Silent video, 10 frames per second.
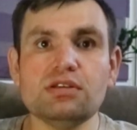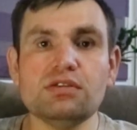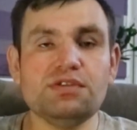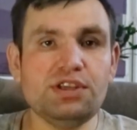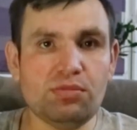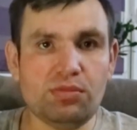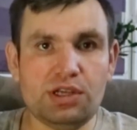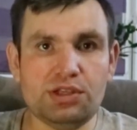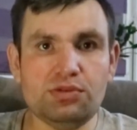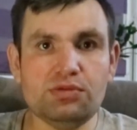в
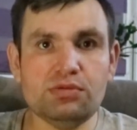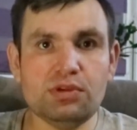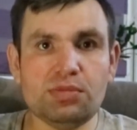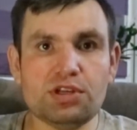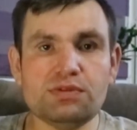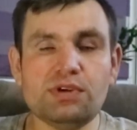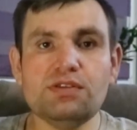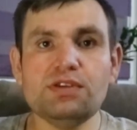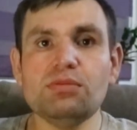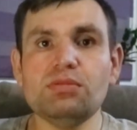Германию, для
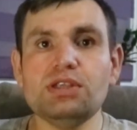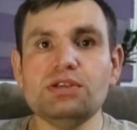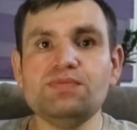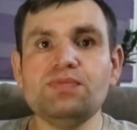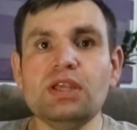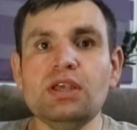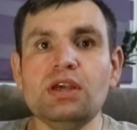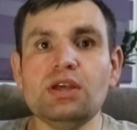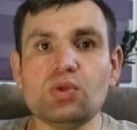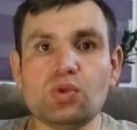проживания в Германии,
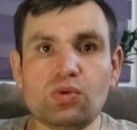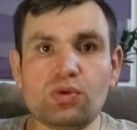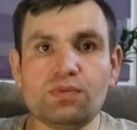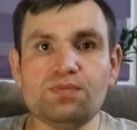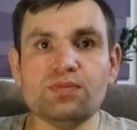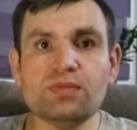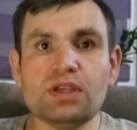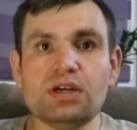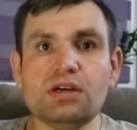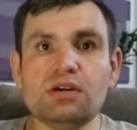то
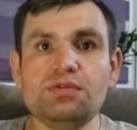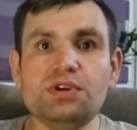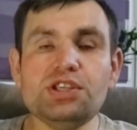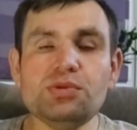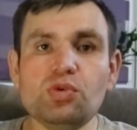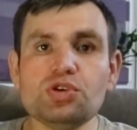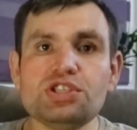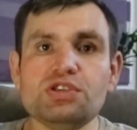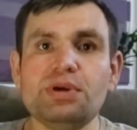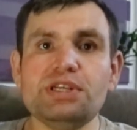Э, вы не
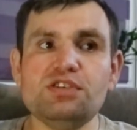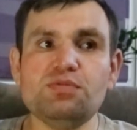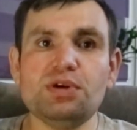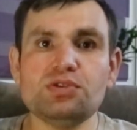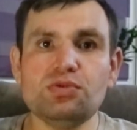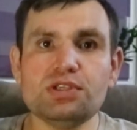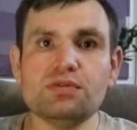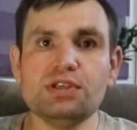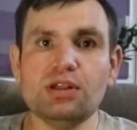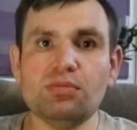можете пойти в
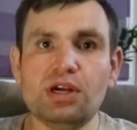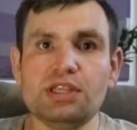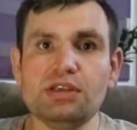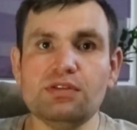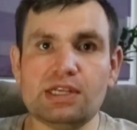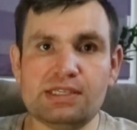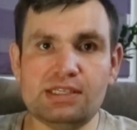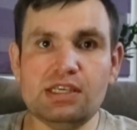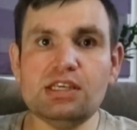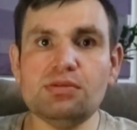посольство Германии в
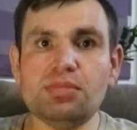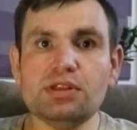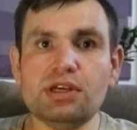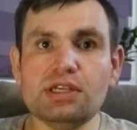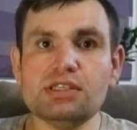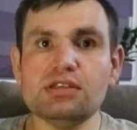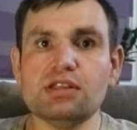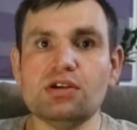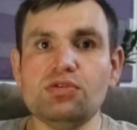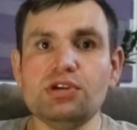России и подать
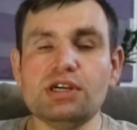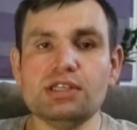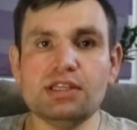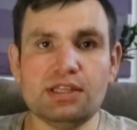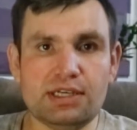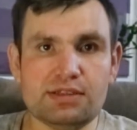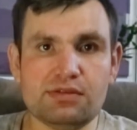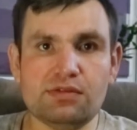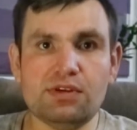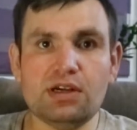такое
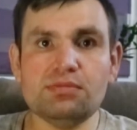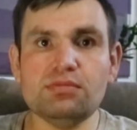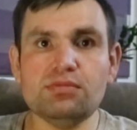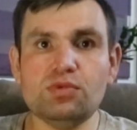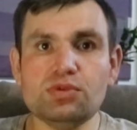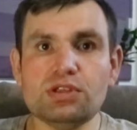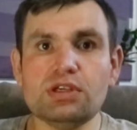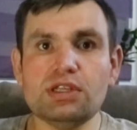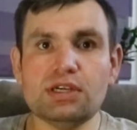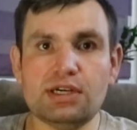ходатайство. Вам
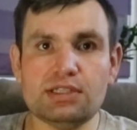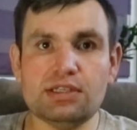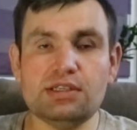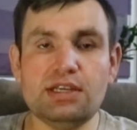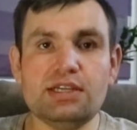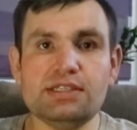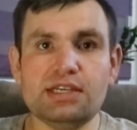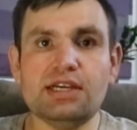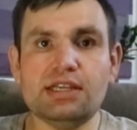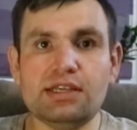будет отказано.
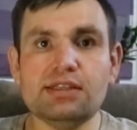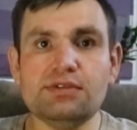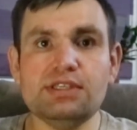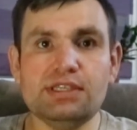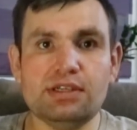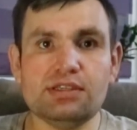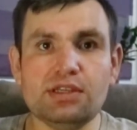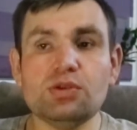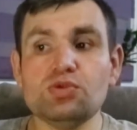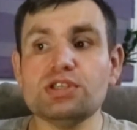Нельзя этого делать.
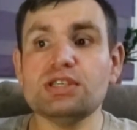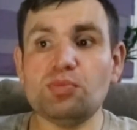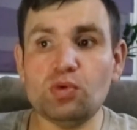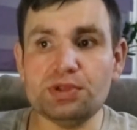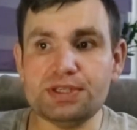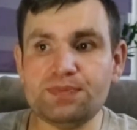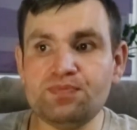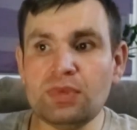Это нужно запомнить.